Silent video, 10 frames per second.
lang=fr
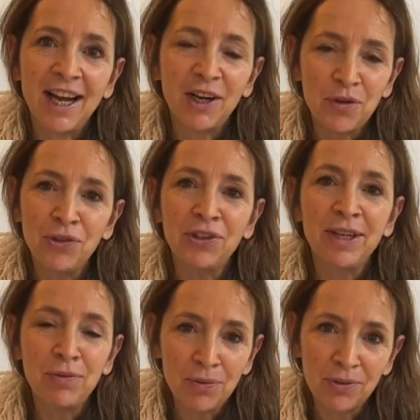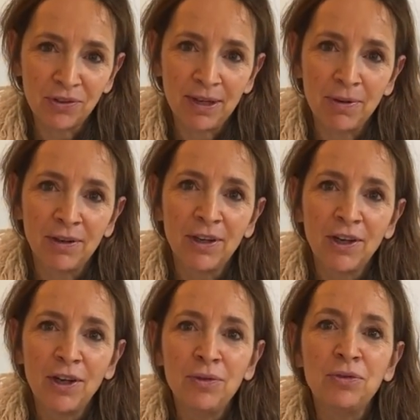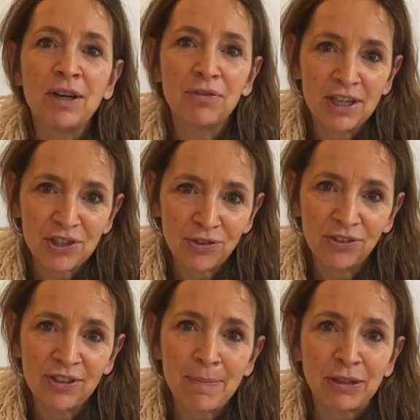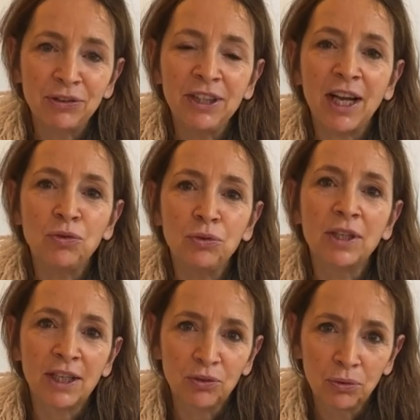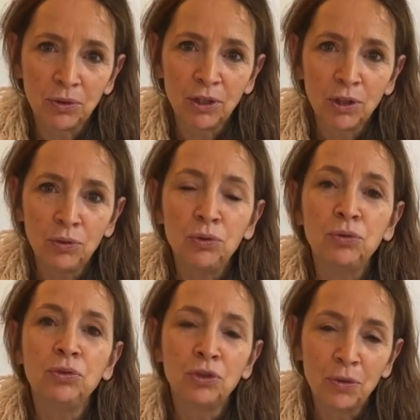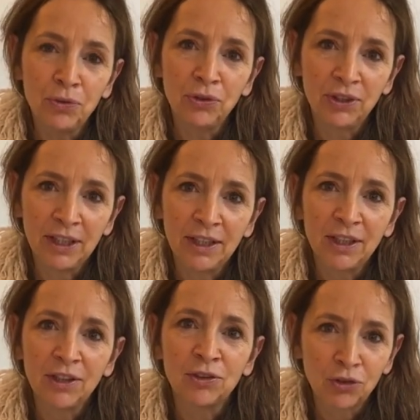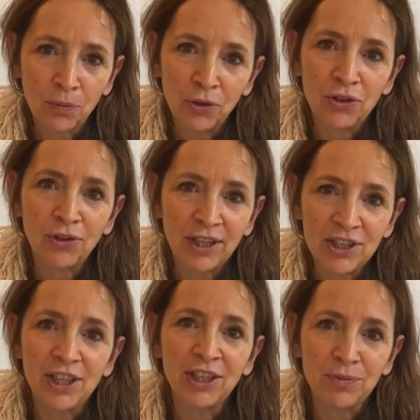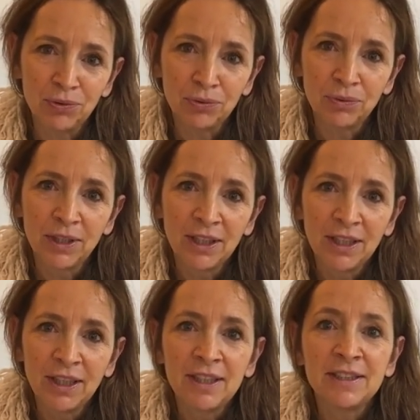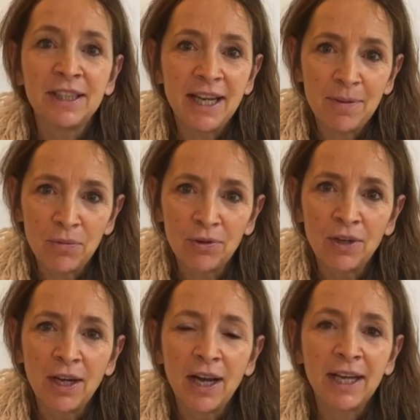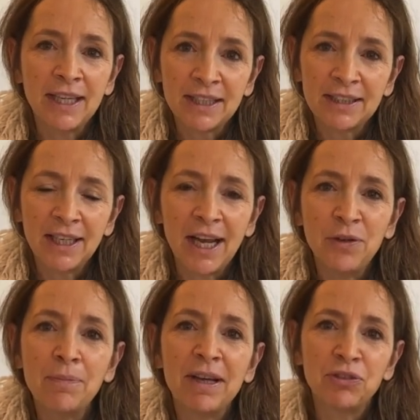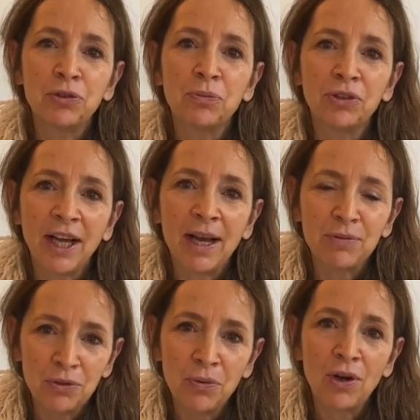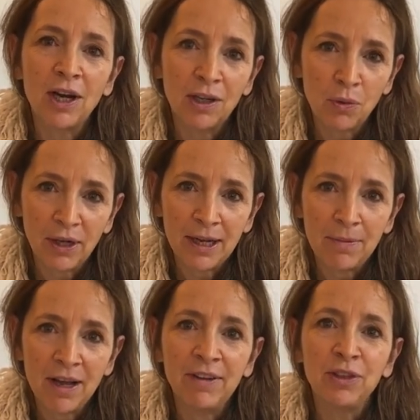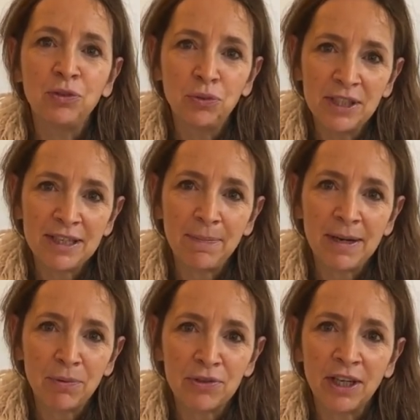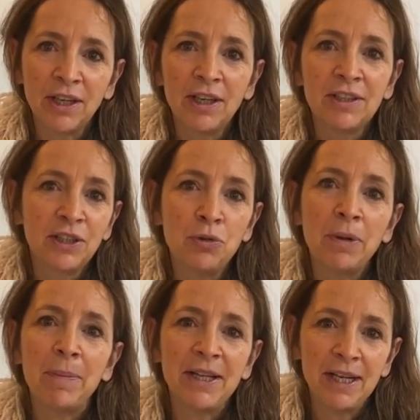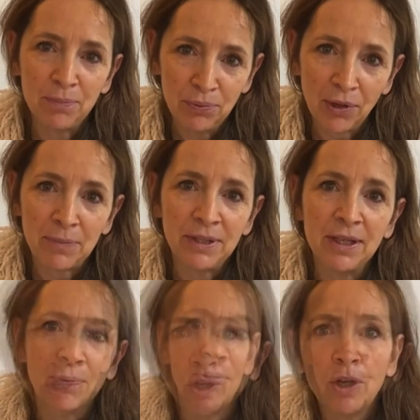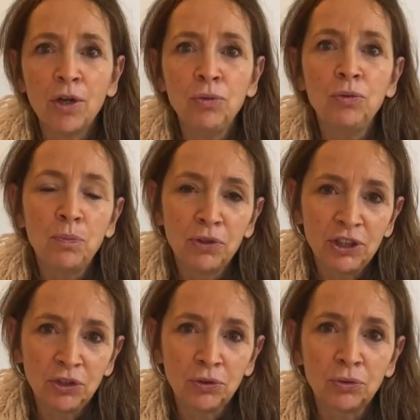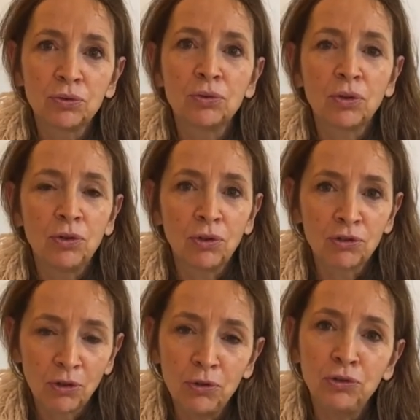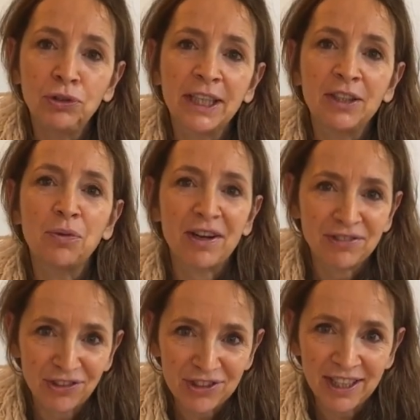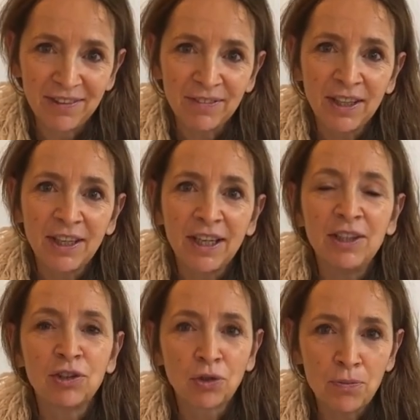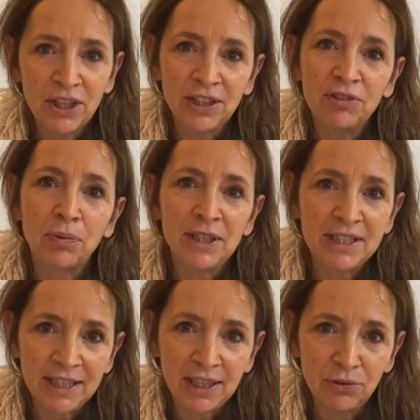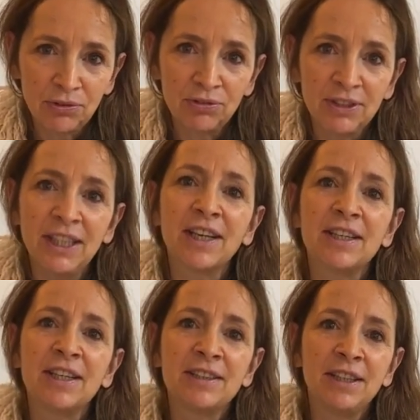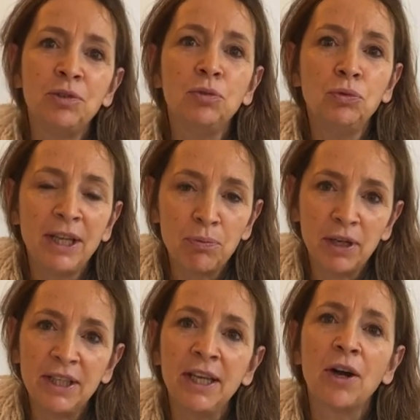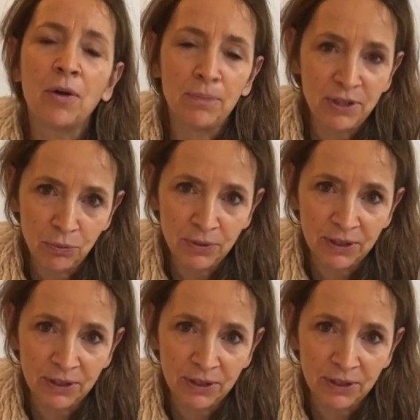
à la communauté Bleu Blanc Zèbre, nous avons la chance d'appartenir à tout un réseau toute une communauté d'entrepreneurs engagés comme lui. C'est également un accès à une base documentaire absolument incroyable avec tous les appels à projets, ce qui nous permet d'aller plus rapidement. Nous nous positionnons sur l'ensemble du territoire français et notre objectif pour les années à venir, c'est de nous déployer en B2B.